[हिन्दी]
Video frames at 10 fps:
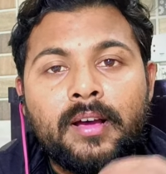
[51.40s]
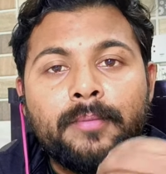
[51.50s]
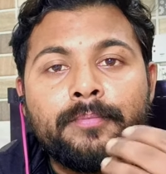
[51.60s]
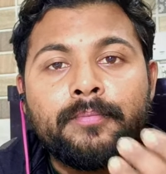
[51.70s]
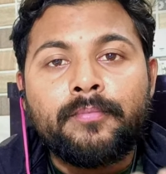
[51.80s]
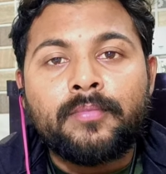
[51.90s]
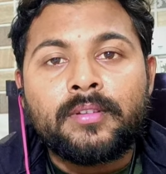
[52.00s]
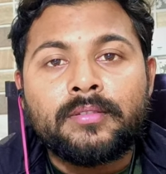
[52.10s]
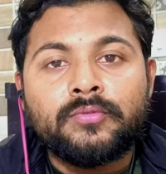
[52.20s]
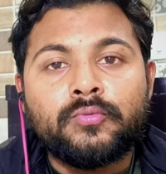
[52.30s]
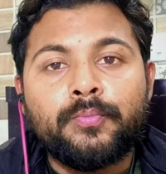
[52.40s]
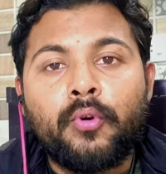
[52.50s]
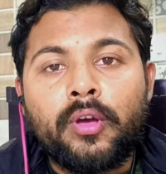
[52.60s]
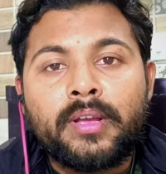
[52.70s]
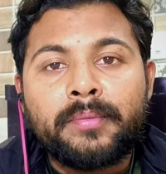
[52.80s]
आप
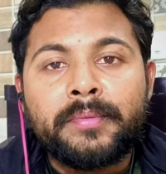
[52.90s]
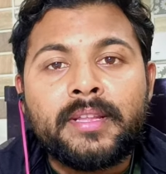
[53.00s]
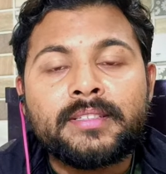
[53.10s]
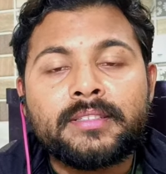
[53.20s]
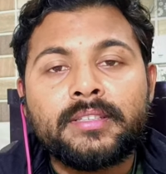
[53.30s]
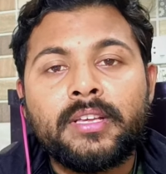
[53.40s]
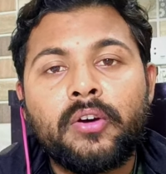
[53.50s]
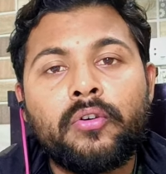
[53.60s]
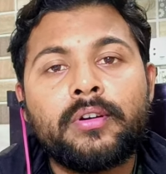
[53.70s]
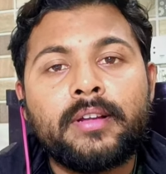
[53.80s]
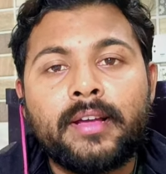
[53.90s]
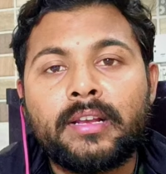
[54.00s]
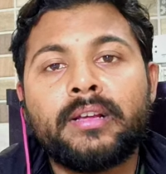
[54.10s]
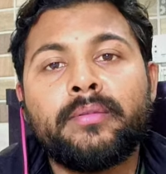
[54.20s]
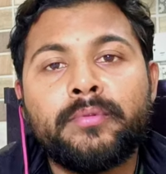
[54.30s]
बॉय का भी बना सकते हैं और
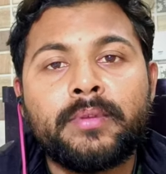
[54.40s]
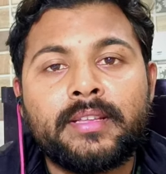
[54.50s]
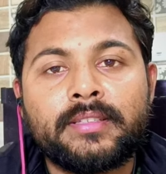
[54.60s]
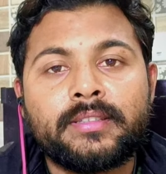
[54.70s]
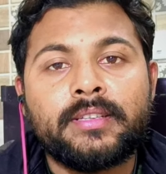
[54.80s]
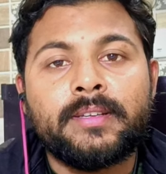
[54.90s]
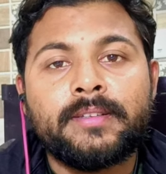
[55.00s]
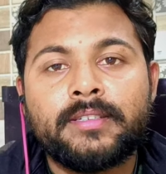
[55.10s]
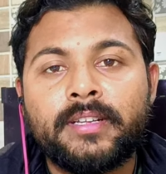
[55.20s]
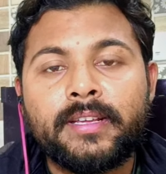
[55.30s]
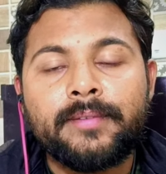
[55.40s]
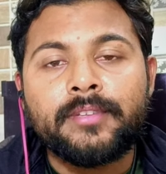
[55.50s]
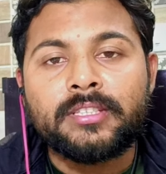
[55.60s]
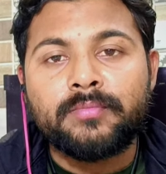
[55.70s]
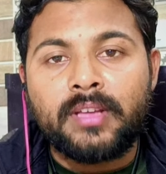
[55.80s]
गर्ल का भी बना सकते हैं ठीक
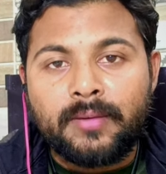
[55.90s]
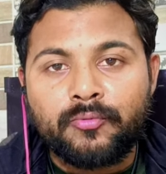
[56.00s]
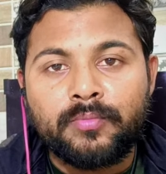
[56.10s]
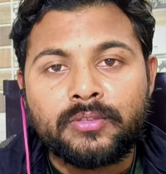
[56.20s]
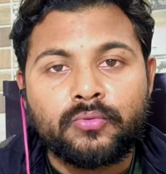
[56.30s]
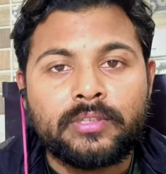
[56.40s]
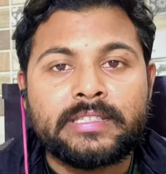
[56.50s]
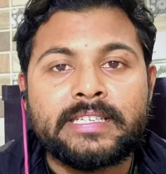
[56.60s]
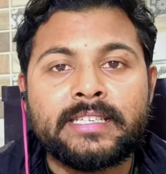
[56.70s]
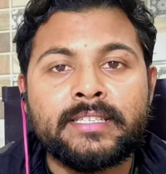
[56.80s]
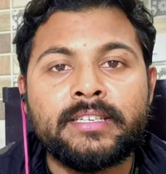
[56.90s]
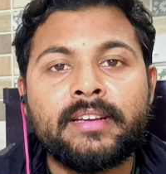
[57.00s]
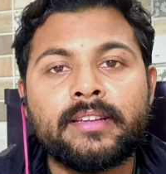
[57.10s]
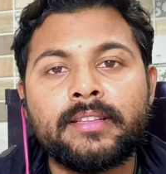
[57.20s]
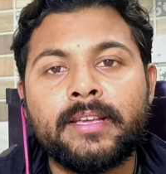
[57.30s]
है इसमें आपको बस थोड़े से चेंजिंग
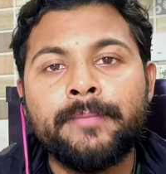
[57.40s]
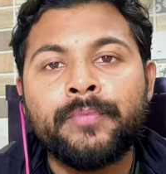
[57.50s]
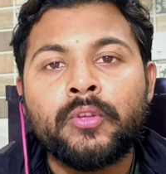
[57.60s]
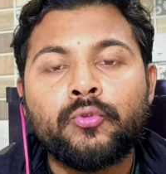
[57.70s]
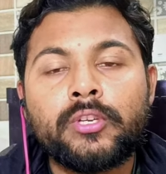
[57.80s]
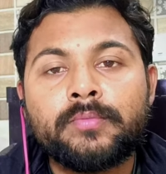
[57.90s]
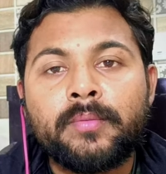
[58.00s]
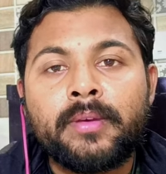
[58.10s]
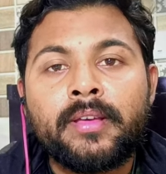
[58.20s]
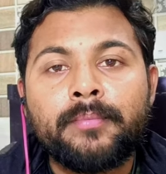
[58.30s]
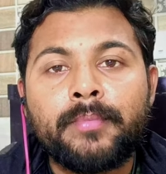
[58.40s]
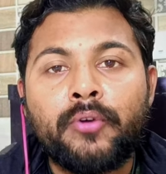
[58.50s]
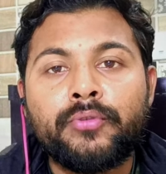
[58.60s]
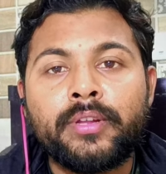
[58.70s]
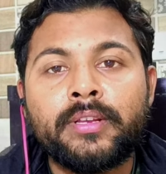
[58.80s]
करने हैं तो इसमें मैं
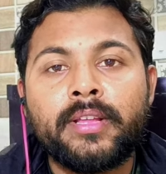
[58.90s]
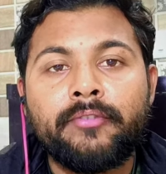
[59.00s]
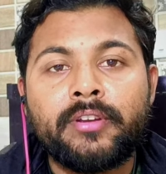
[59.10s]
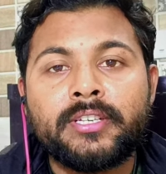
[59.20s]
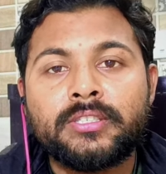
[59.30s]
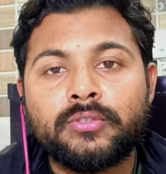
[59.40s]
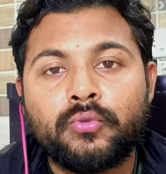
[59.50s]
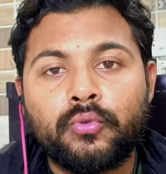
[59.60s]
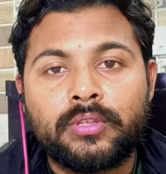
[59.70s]
माउंटेन एवरेस्ट जो